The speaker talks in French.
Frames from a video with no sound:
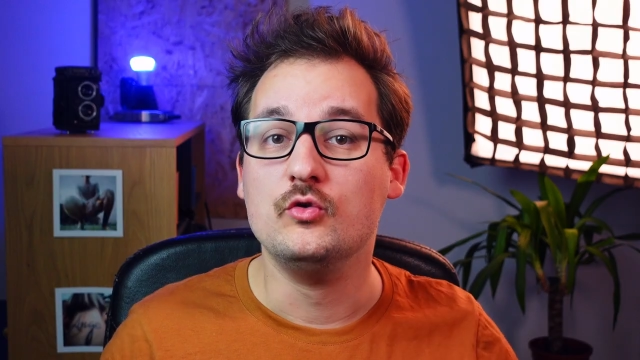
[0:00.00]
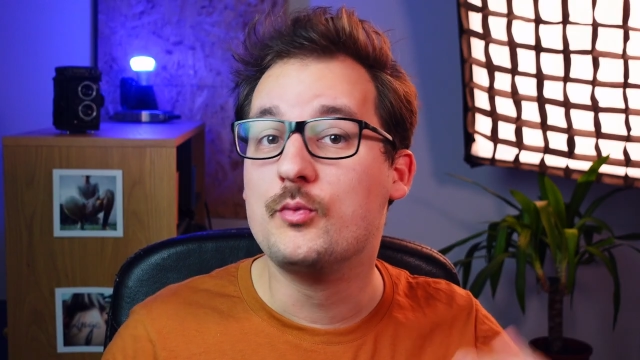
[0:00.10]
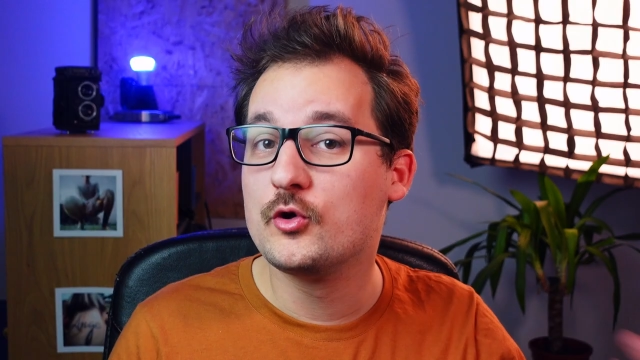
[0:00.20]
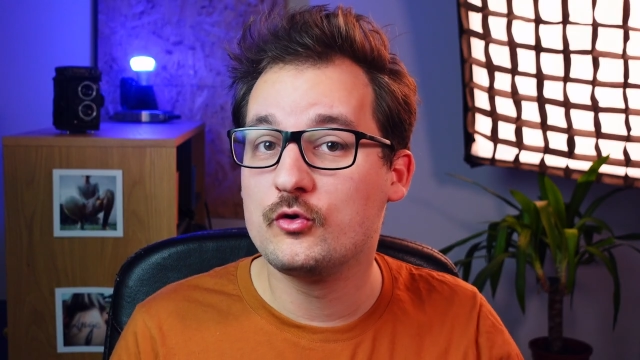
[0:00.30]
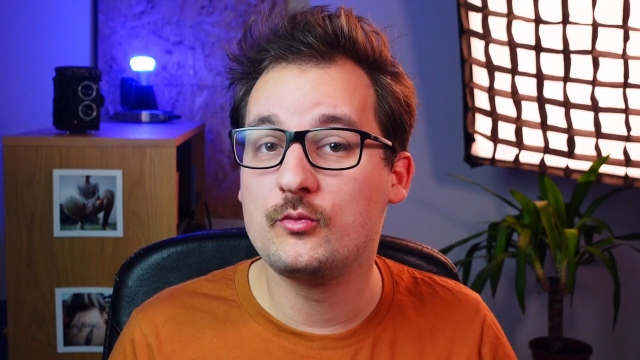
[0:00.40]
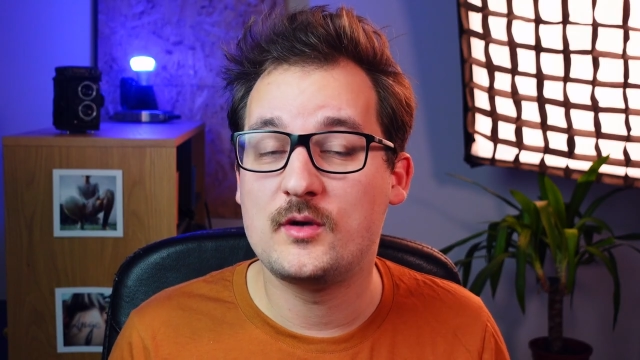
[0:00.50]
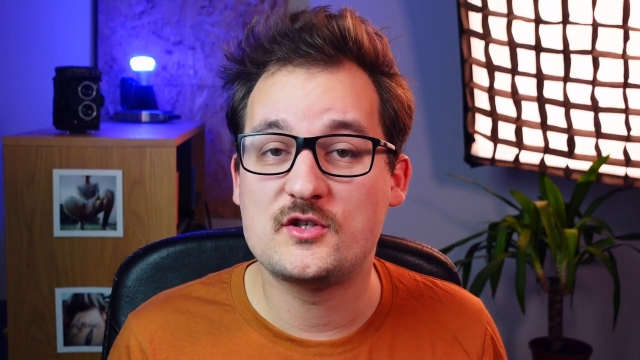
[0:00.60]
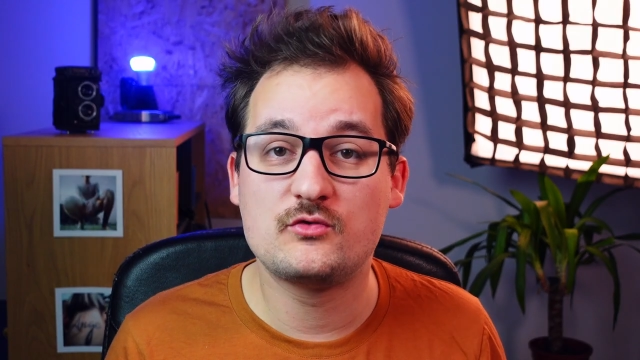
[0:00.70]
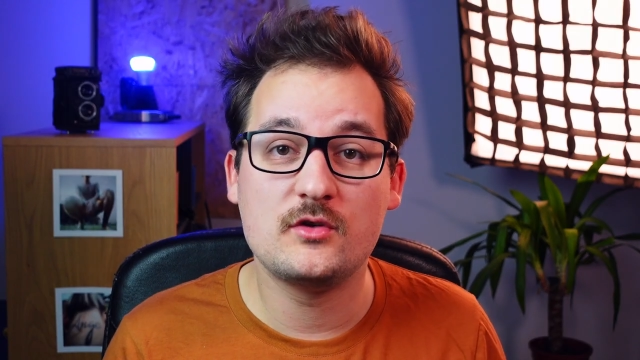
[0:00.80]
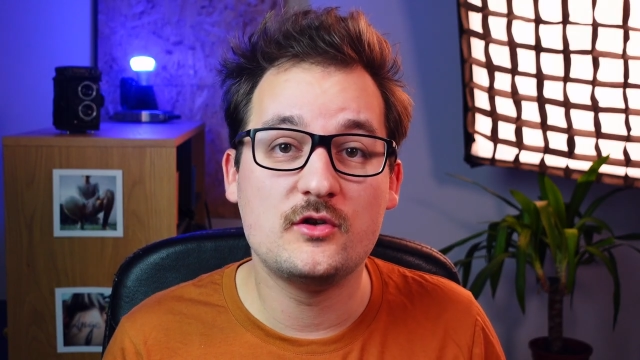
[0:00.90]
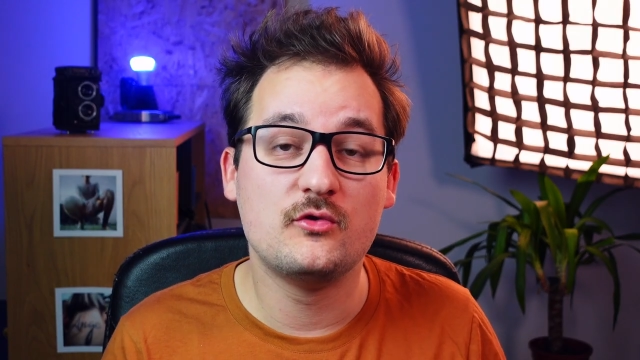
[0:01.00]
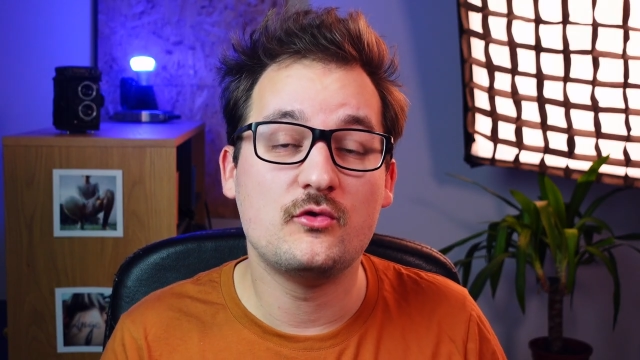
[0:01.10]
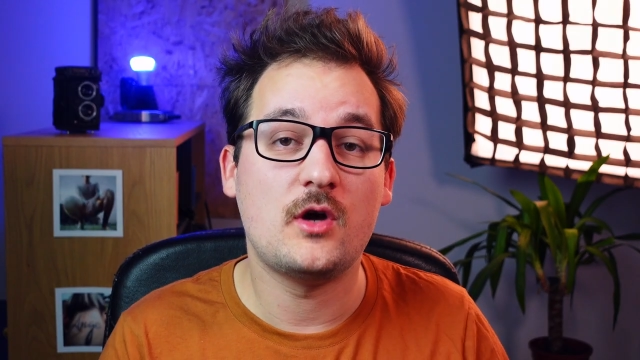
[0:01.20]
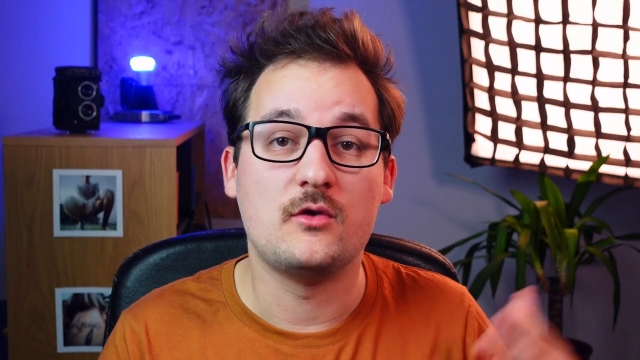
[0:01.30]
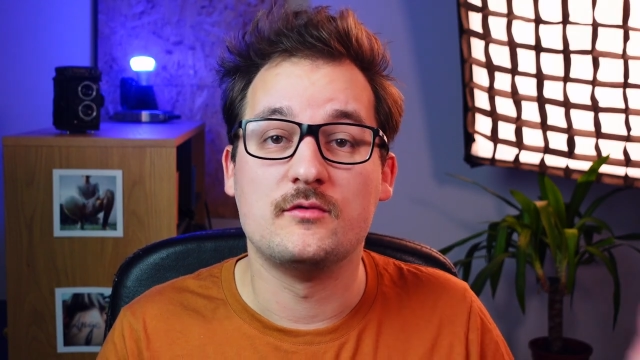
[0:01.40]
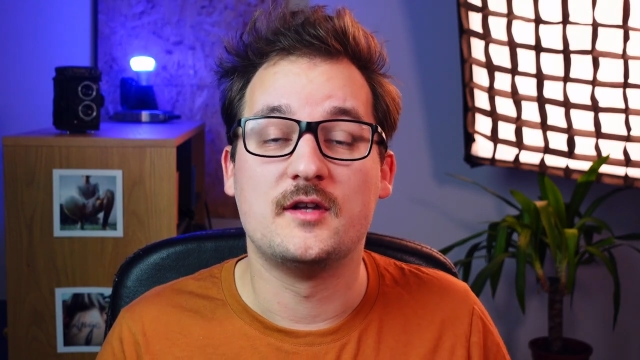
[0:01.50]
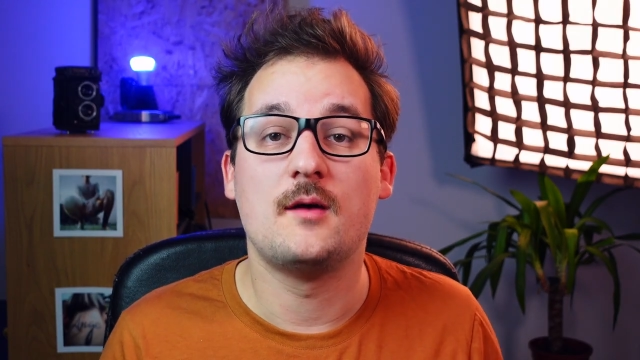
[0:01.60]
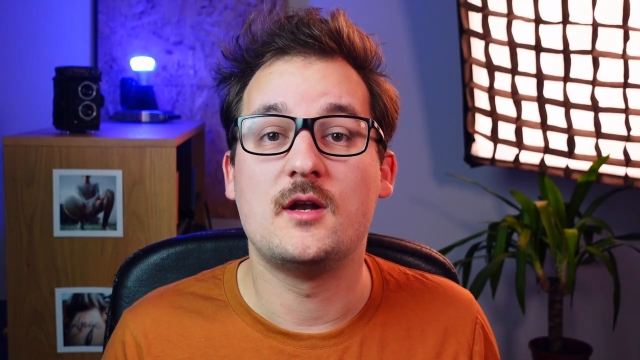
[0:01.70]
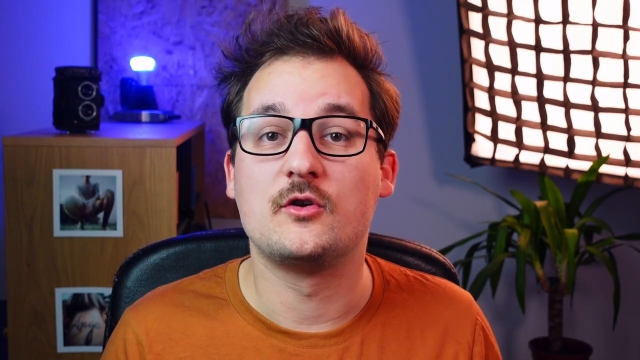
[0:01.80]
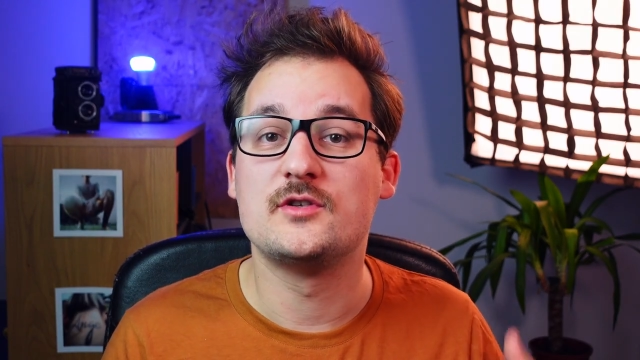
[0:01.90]
Nous prenons donc place tous les deux à une
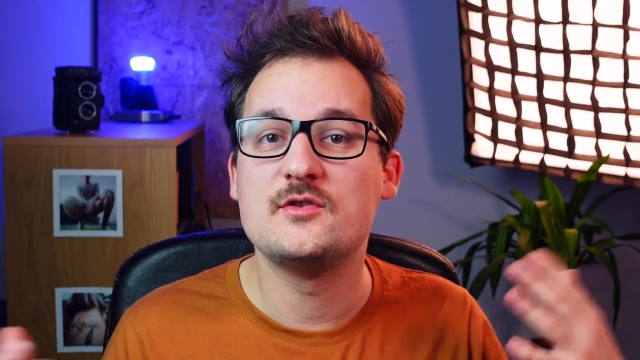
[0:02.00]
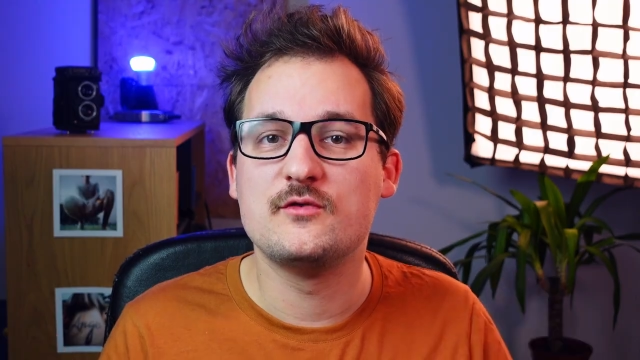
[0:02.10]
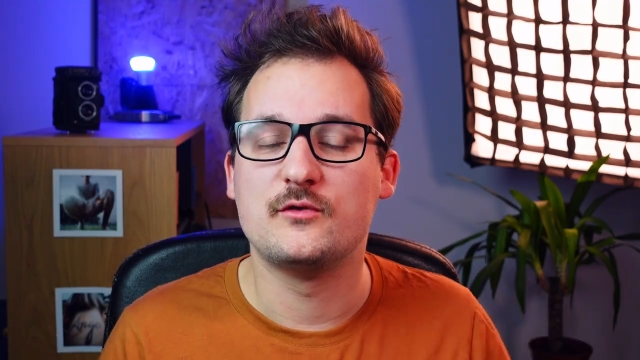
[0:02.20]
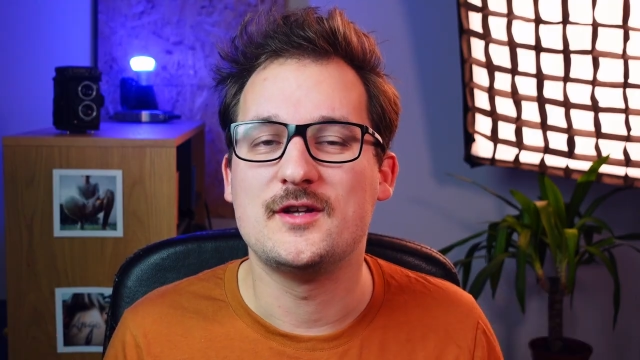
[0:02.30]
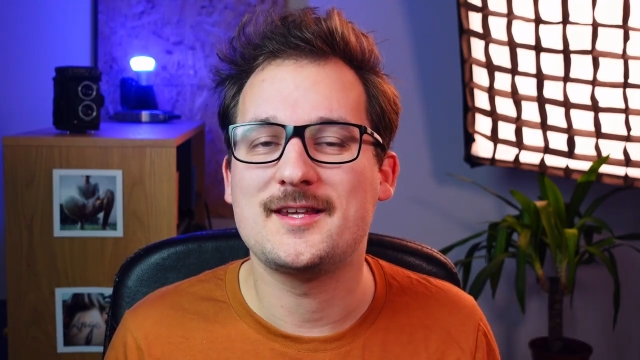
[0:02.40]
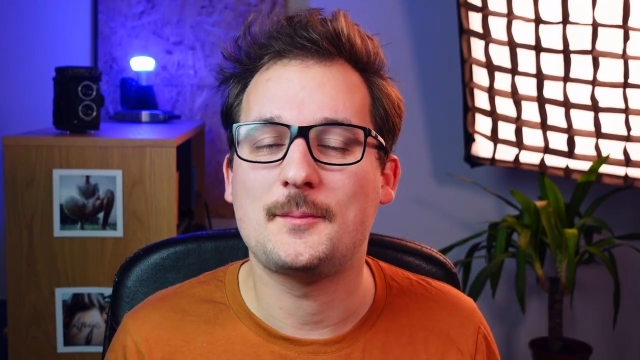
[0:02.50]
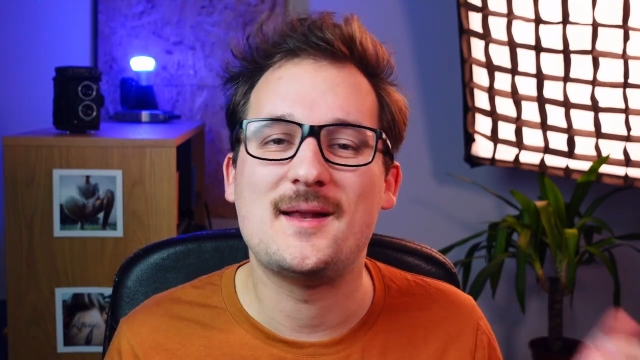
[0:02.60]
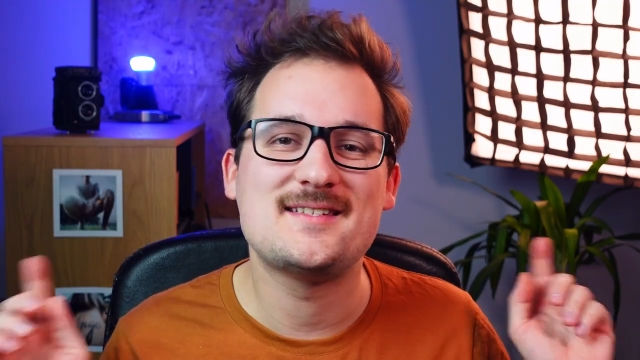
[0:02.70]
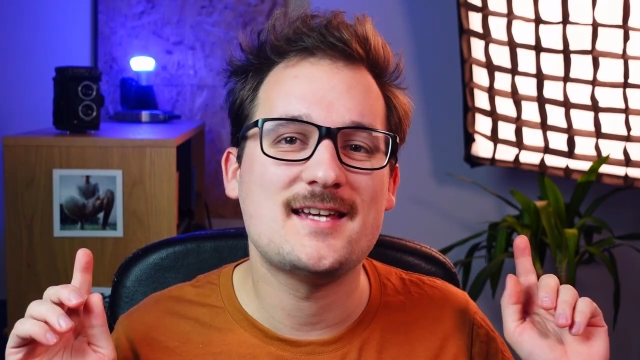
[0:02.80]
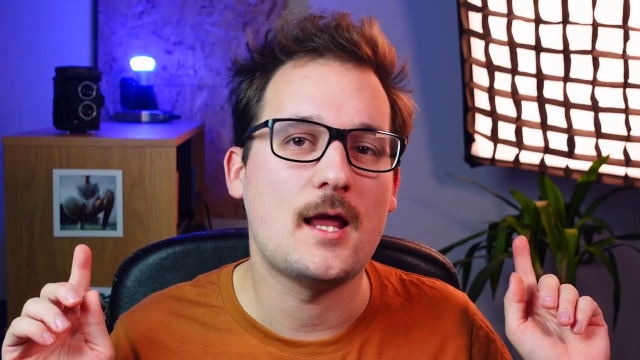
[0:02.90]
table à côté d'une fenêtre placée à